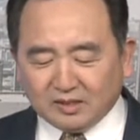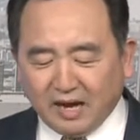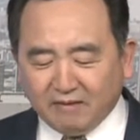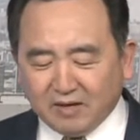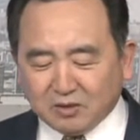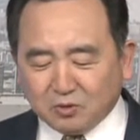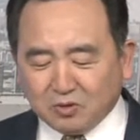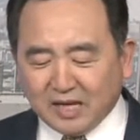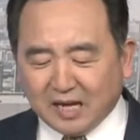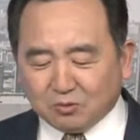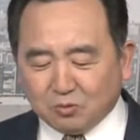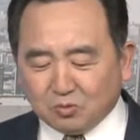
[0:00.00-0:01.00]
台湾绝
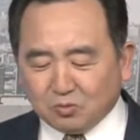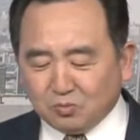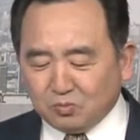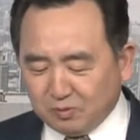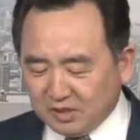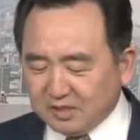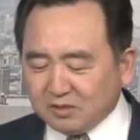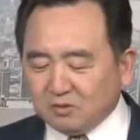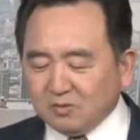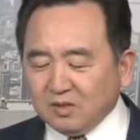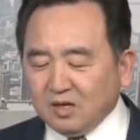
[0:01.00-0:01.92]
大多数不接受。